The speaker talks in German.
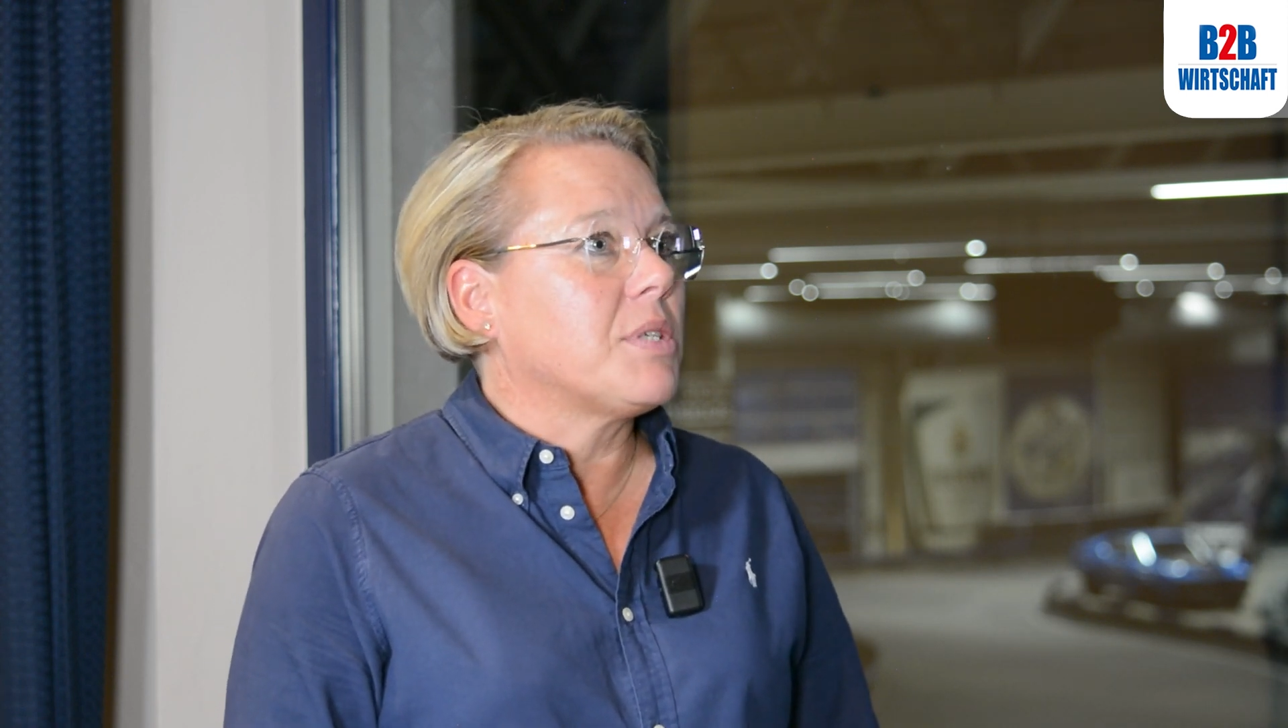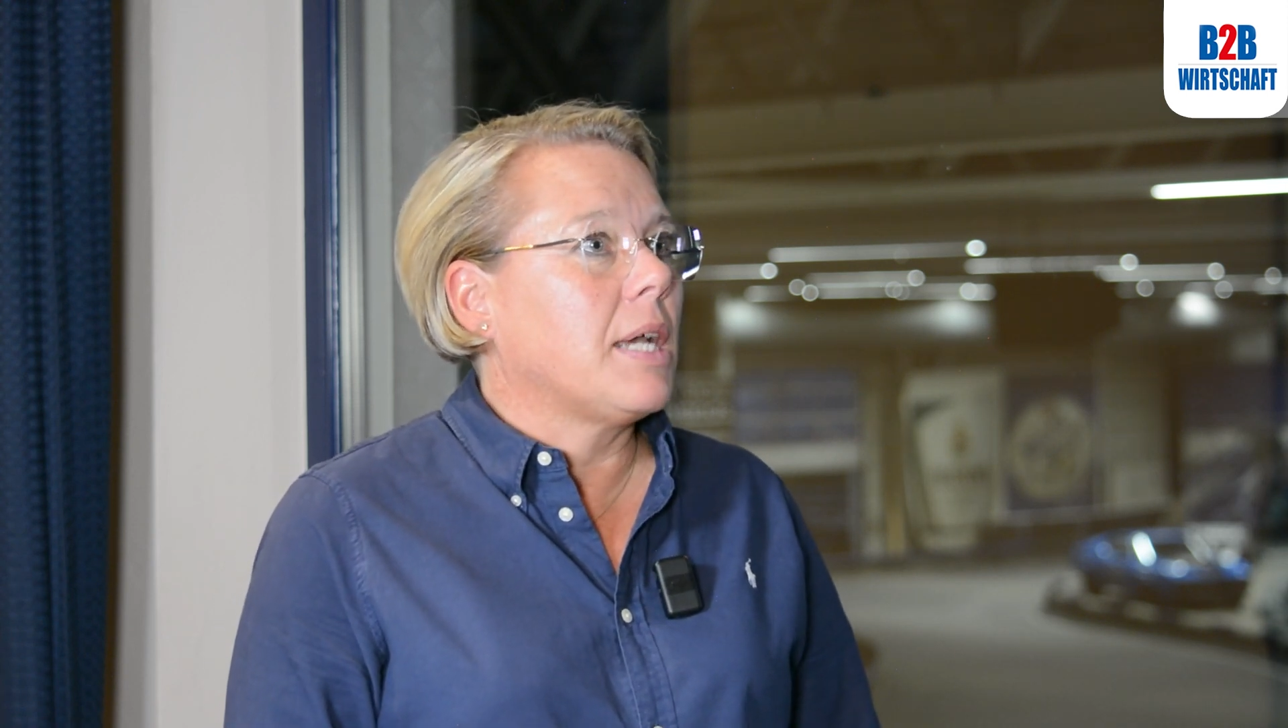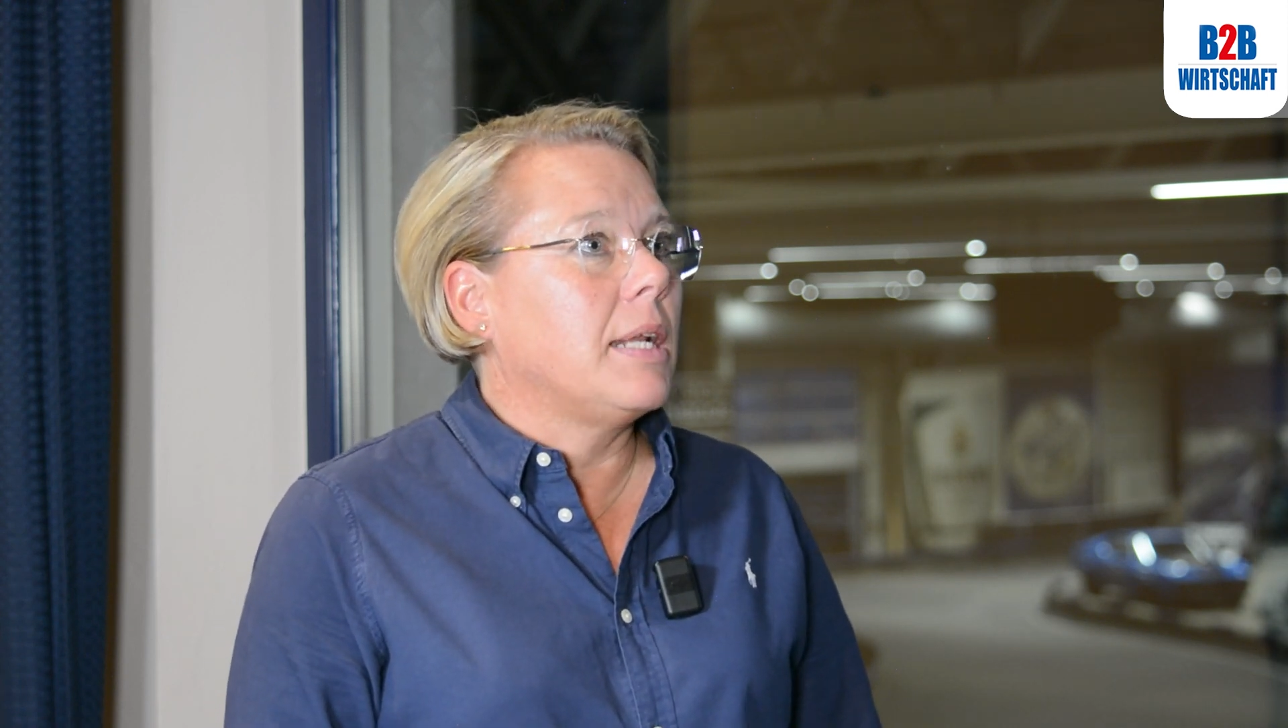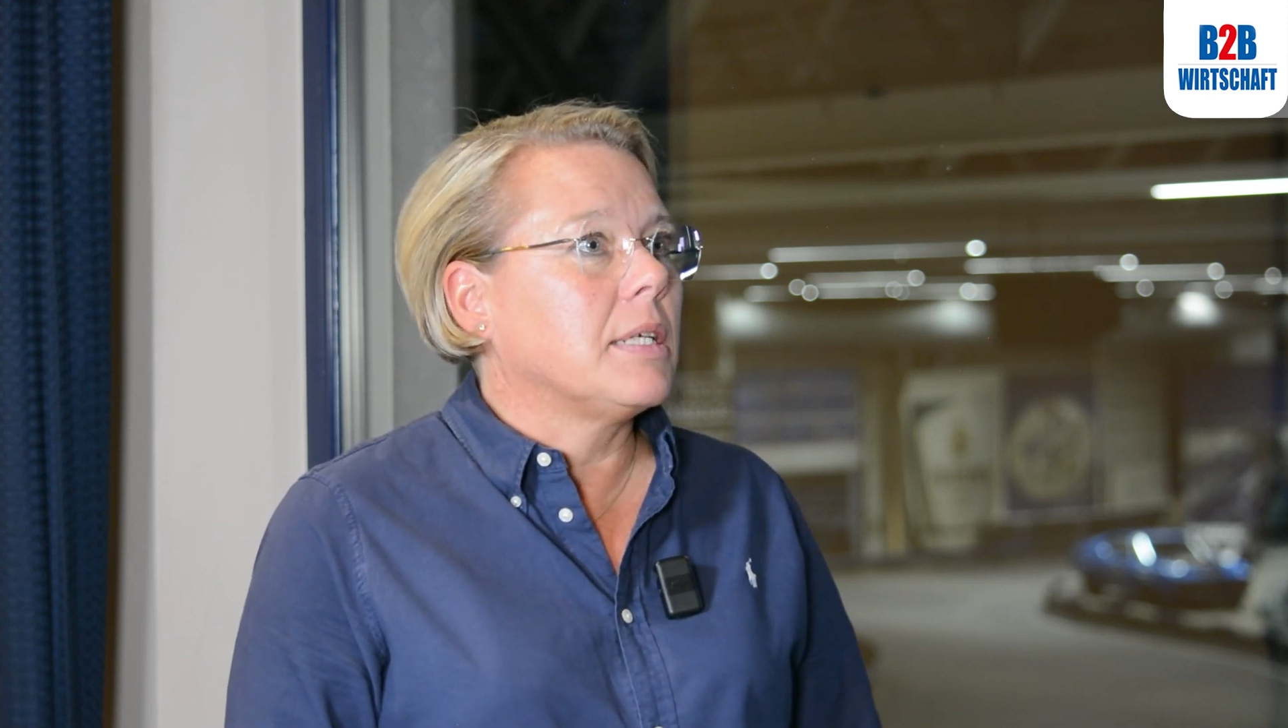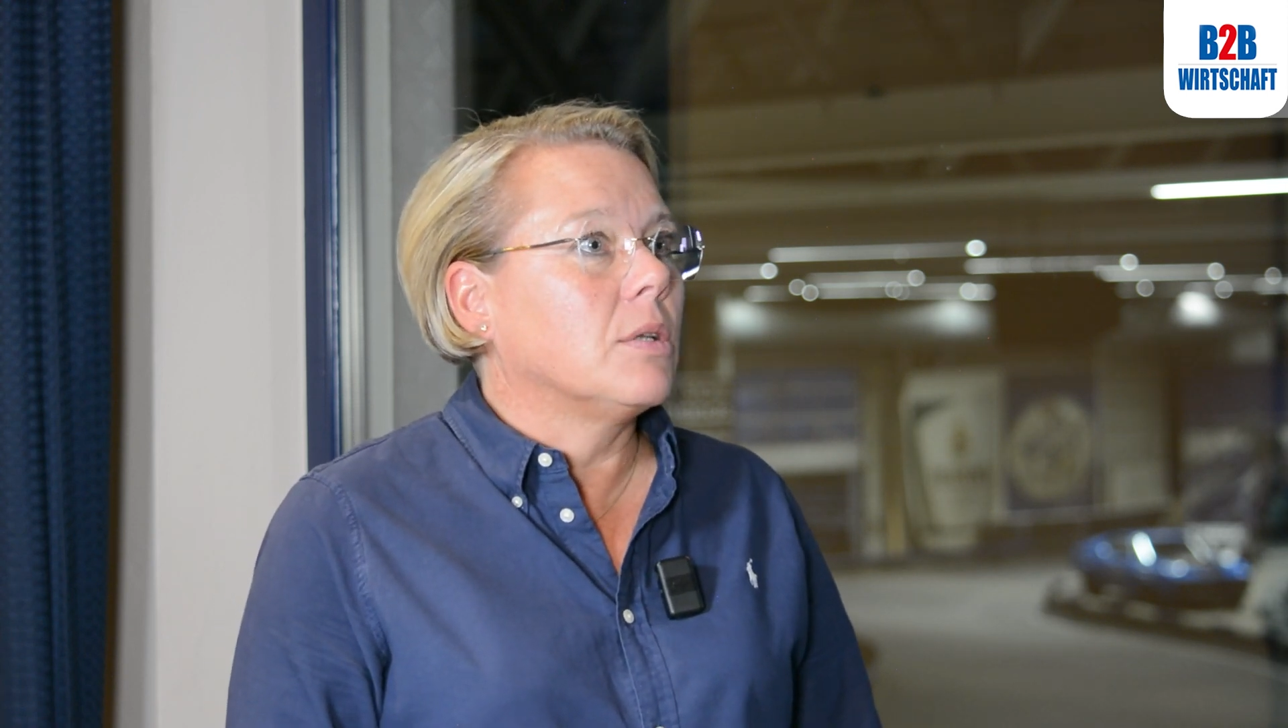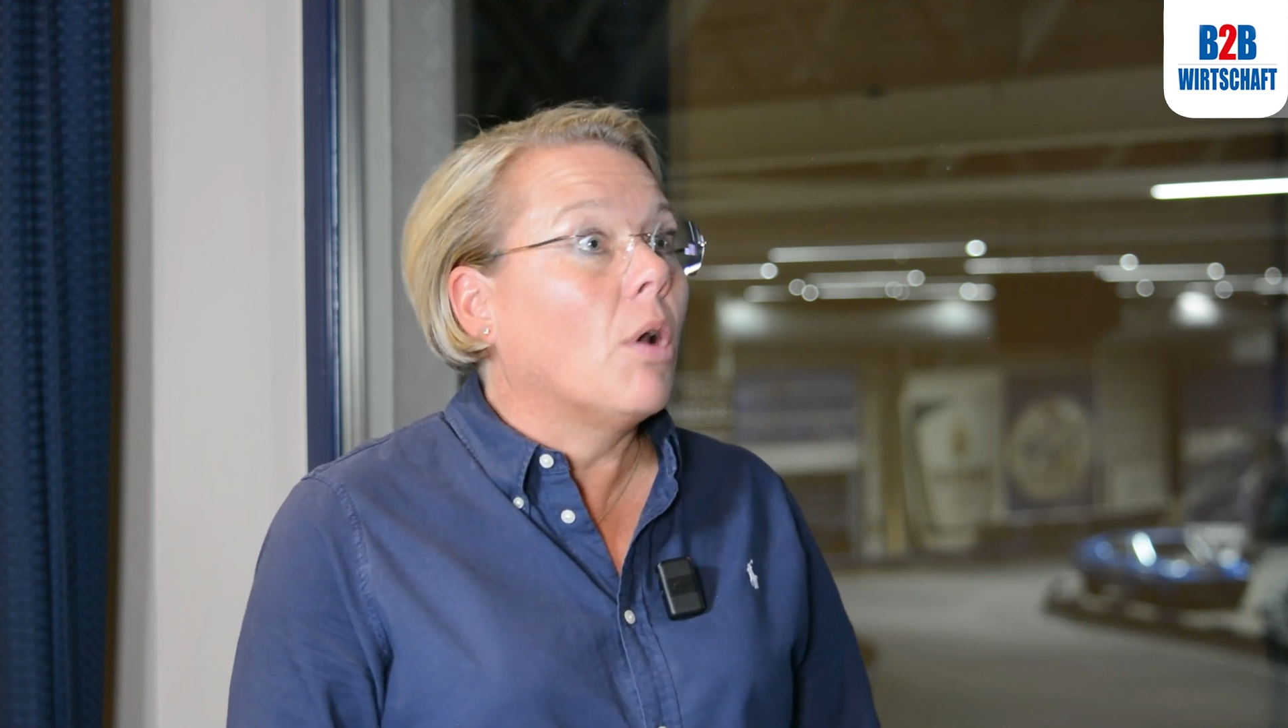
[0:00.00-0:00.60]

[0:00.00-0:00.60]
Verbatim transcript: beteiligten